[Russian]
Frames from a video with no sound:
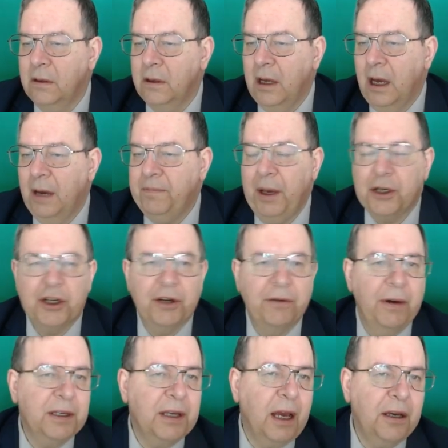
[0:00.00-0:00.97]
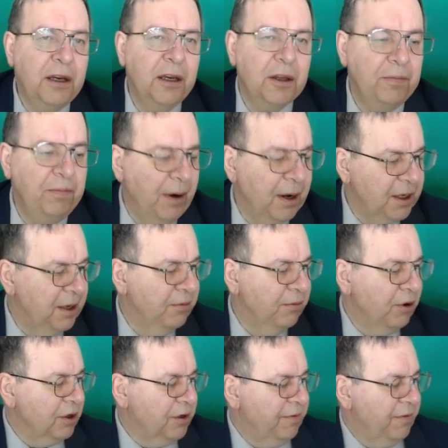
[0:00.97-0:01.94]
Опять же, вас какие-то партии
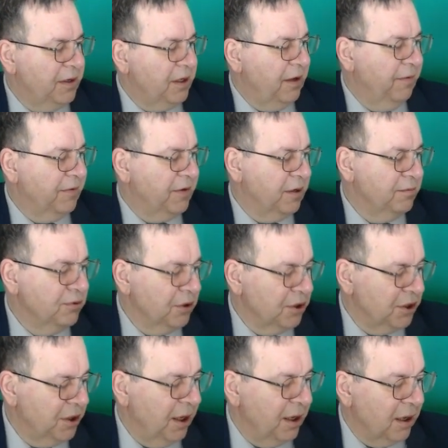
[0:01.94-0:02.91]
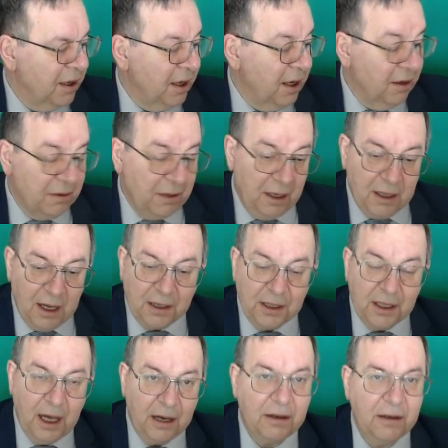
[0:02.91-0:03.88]
могут ввести в заблуждение. Я вот
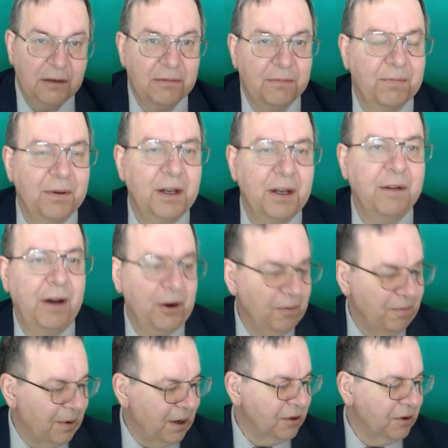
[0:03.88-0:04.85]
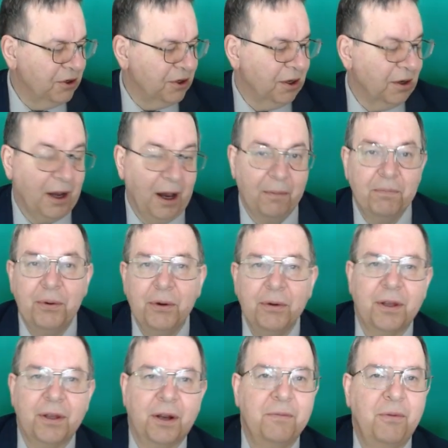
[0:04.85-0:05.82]
иногда говорю про то, что
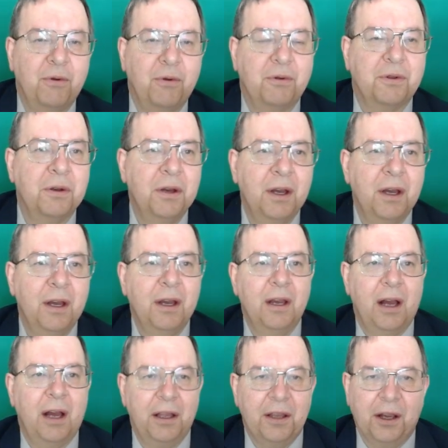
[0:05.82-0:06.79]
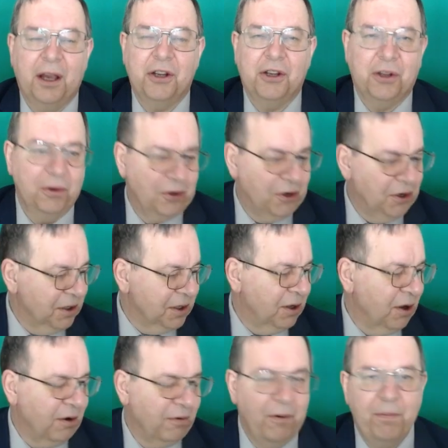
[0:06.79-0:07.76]
компьютеры могут, они, конечно, очень
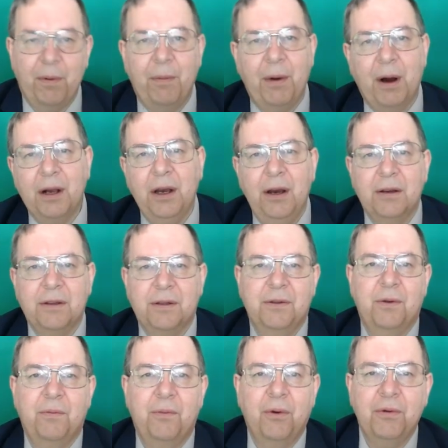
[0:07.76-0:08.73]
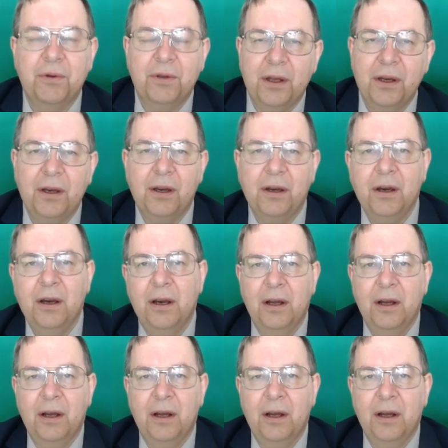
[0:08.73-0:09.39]
здорово помогают, но могут и